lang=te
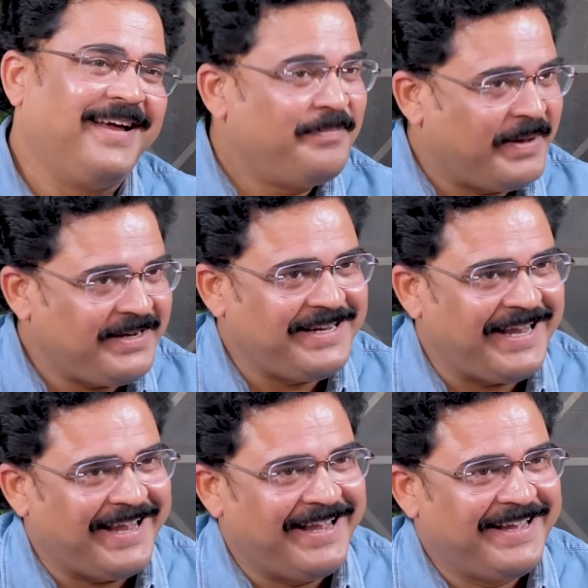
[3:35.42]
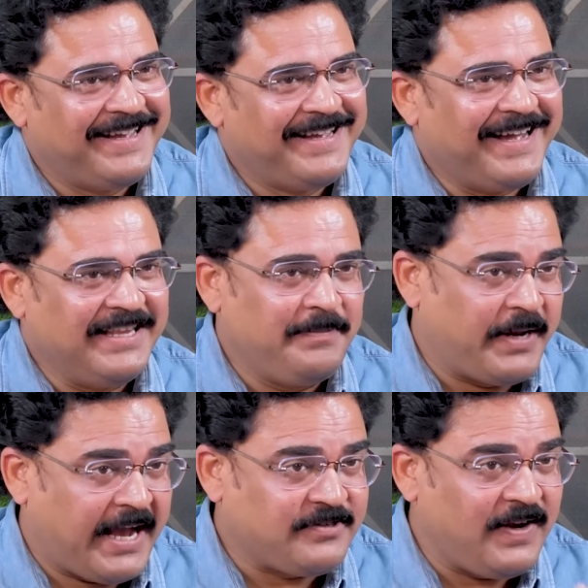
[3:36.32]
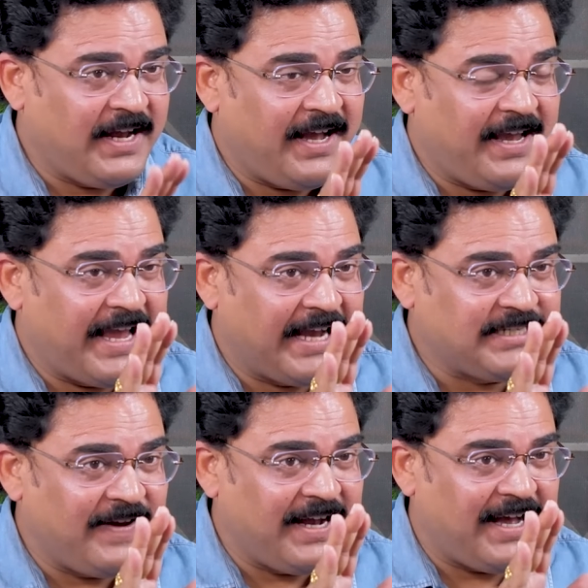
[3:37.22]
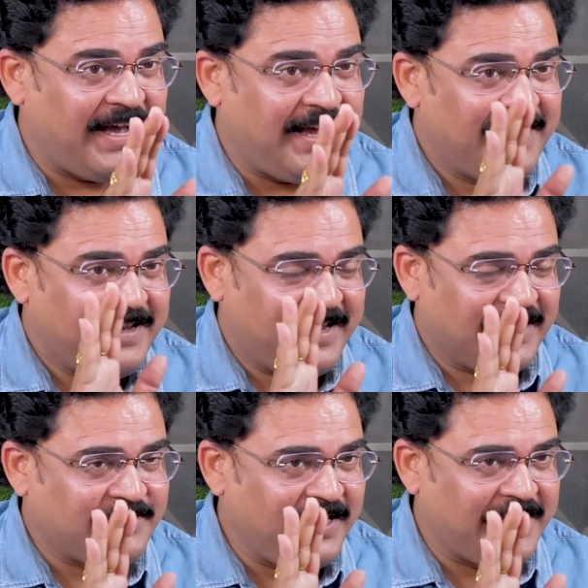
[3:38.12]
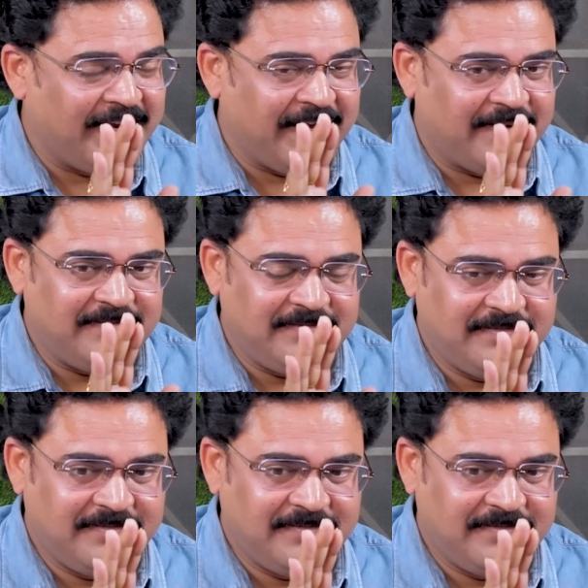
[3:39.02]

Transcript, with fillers: అది పరీక్షే అది ఇప్పుడు యాక్చువల్గా యాక్చువల్గా యాక్చువల్గా కిరణ్ గారు